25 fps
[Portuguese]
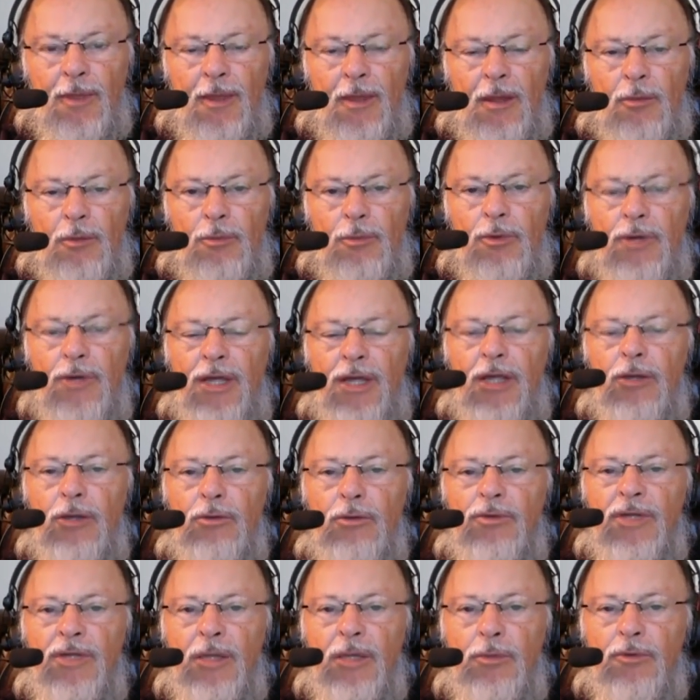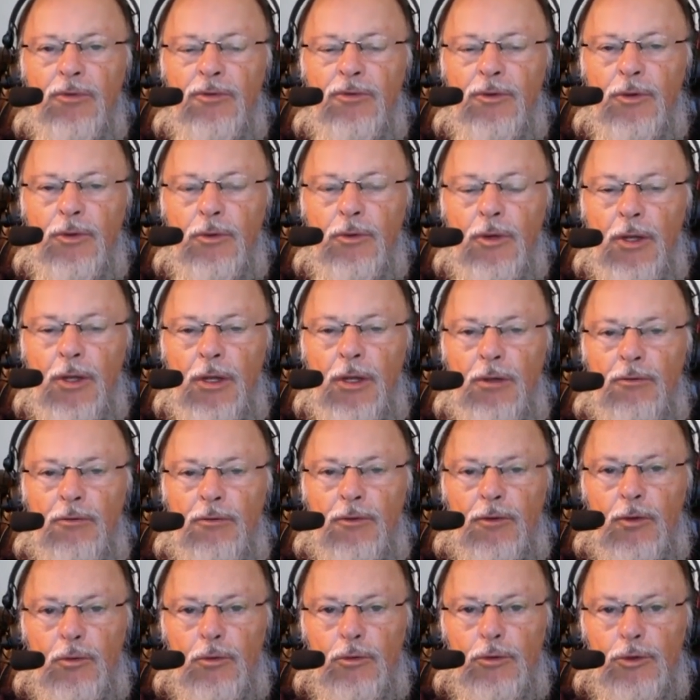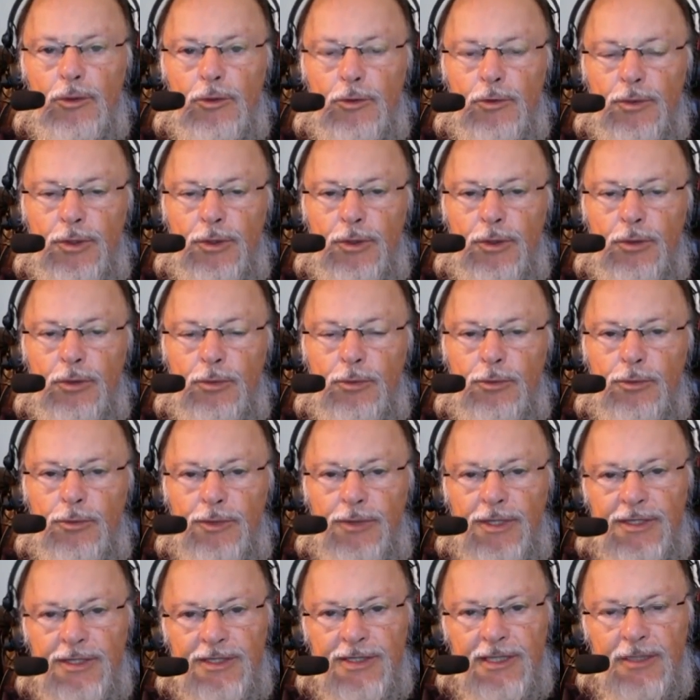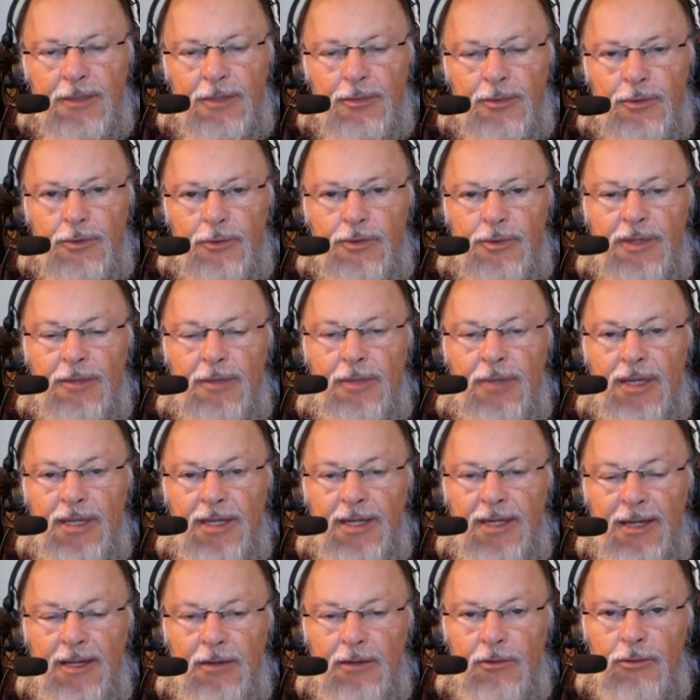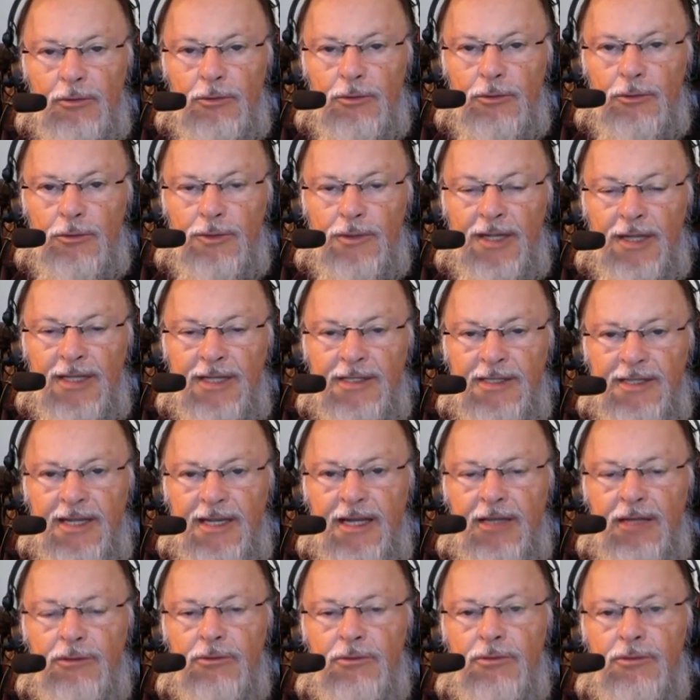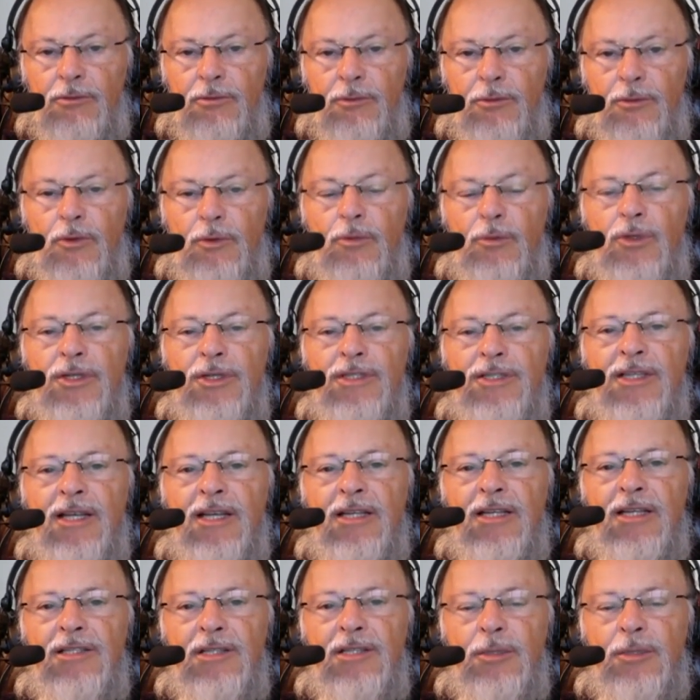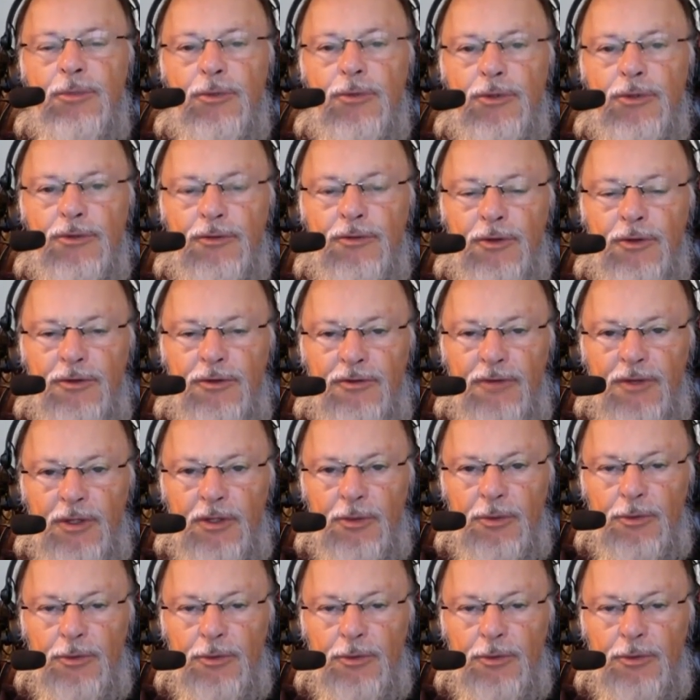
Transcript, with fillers: Por que, que o templo foi, foi construído, por exemplo, o tabernáculo no deserto, por Moisés, depois foi feito por